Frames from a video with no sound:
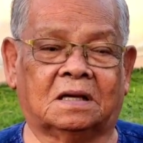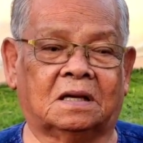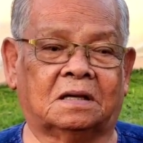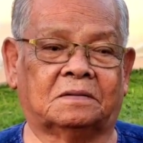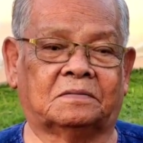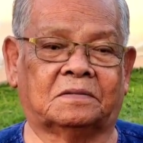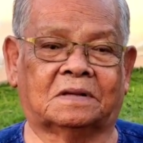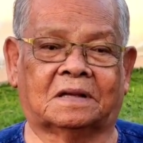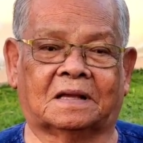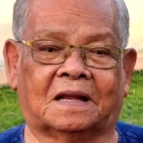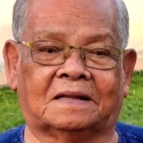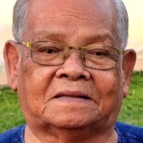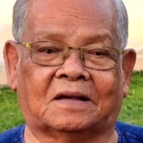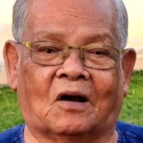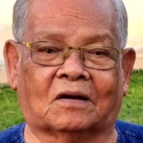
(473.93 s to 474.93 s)
คือ
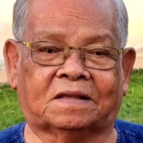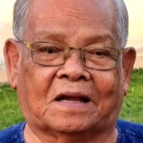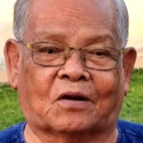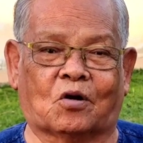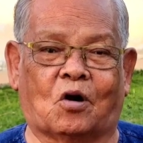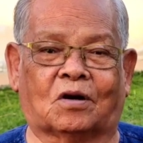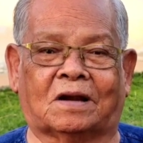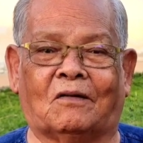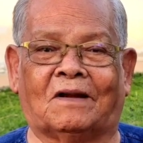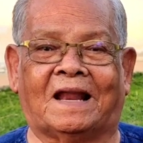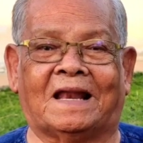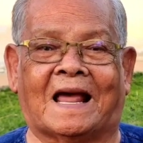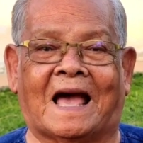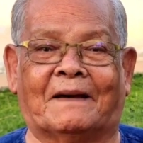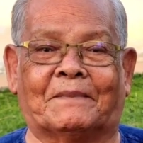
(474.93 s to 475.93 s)
เอาจากกอดเรา
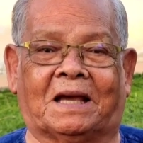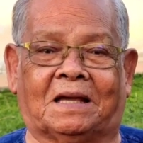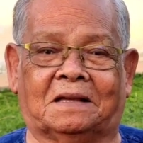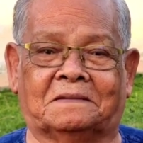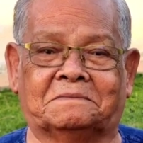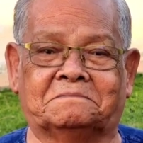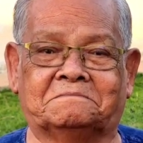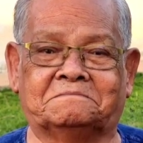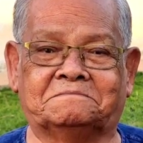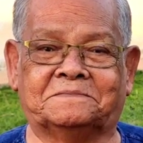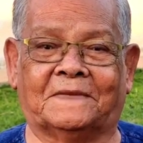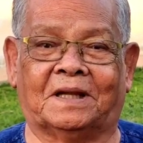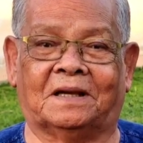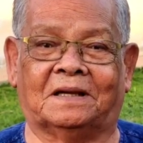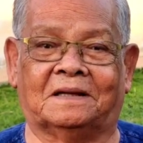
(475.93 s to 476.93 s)
เล่นน้ำอ่ะ
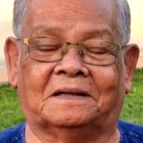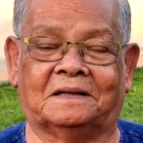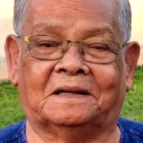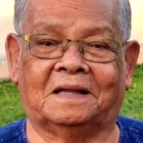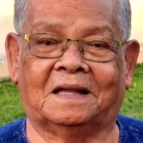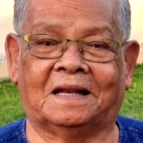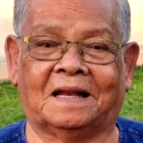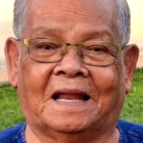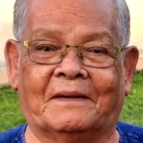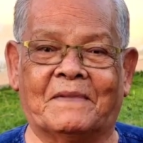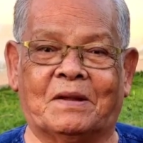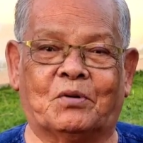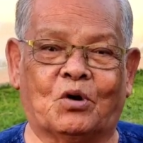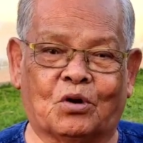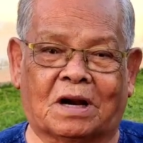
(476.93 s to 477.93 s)
เออ และ
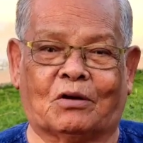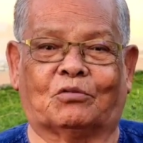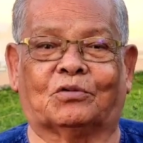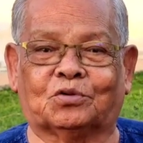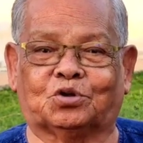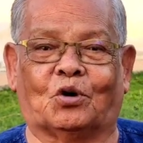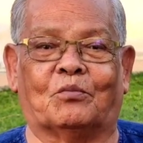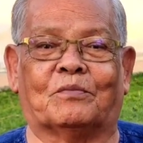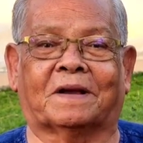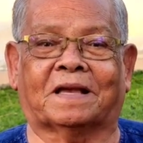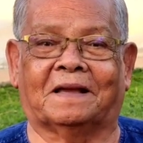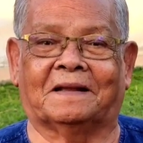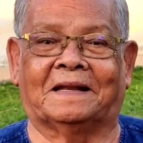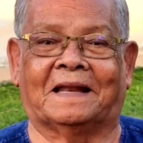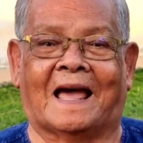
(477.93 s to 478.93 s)
ไม่รู้เราจม
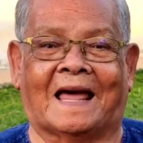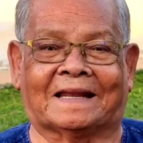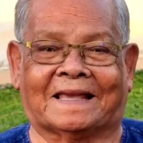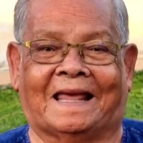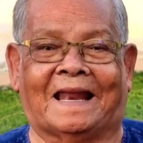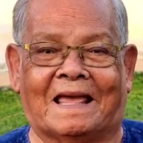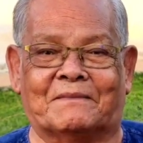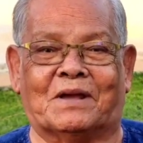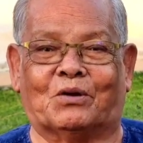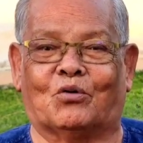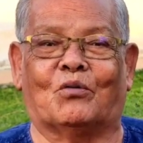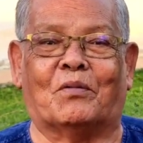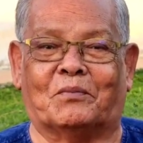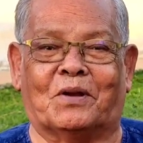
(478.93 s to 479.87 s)
นานแค่ไหนไม่รู้